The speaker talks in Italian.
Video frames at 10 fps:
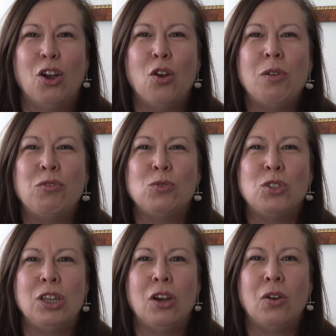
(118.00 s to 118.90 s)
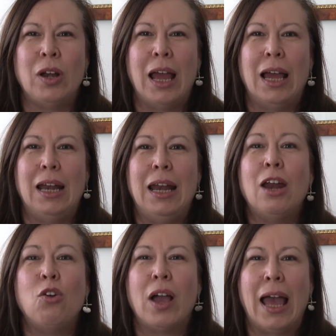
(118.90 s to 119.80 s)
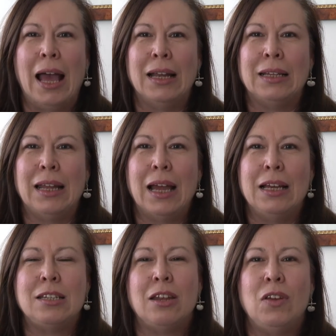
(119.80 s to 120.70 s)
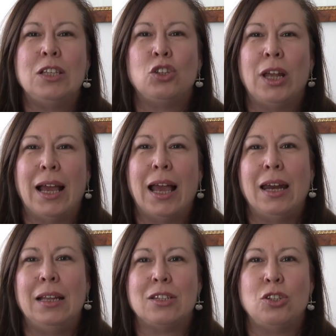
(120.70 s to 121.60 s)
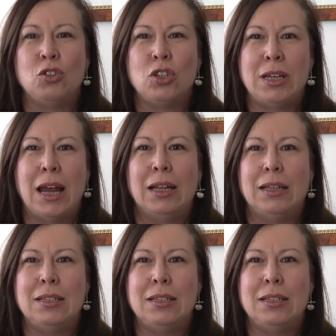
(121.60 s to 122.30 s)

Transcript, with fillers: Come funziona la locanda, il servizio della Caritas diocesana